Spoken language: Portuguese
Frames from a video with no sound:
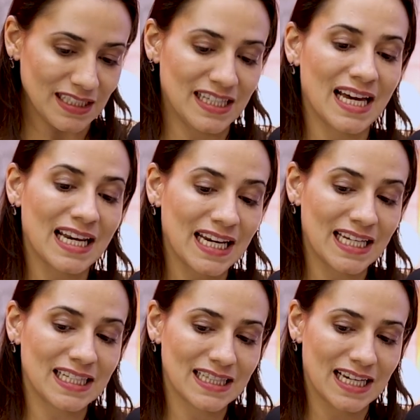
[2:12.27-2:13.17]
E
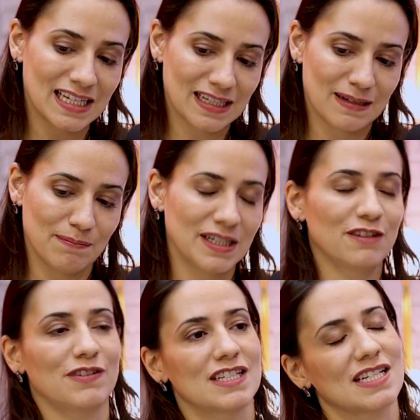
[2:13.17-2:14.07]
além da
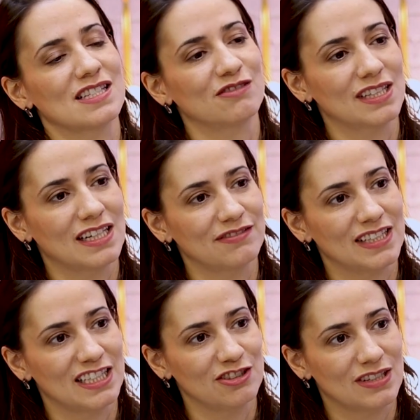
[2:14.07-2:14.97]
manifestação de
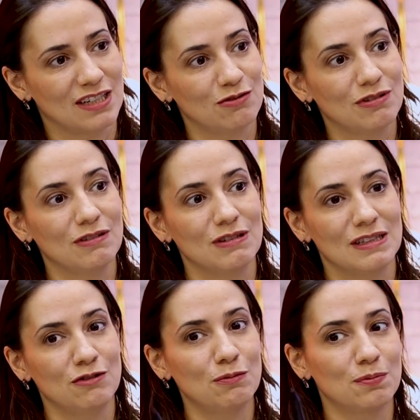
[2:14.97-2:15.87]
cavidade oral,
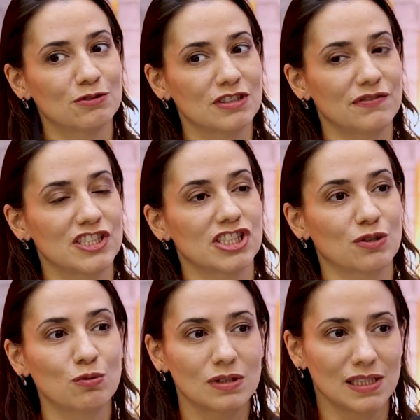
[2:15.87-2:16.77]
do ponto de vista
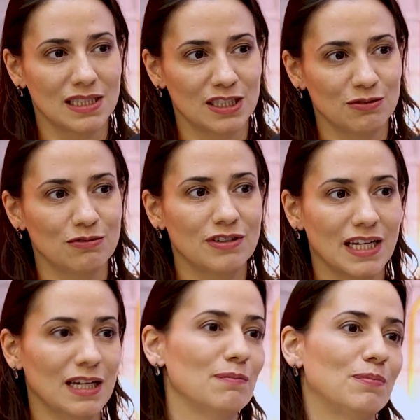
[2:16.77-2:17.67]
cutâneo, o que
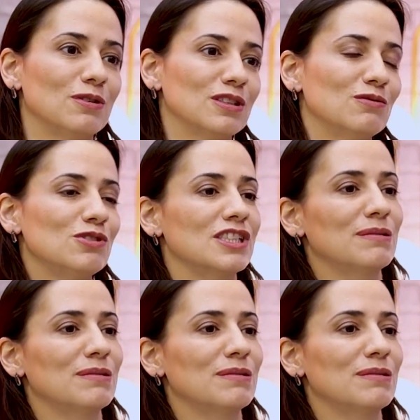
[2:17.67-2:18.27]
é que pode nos hum.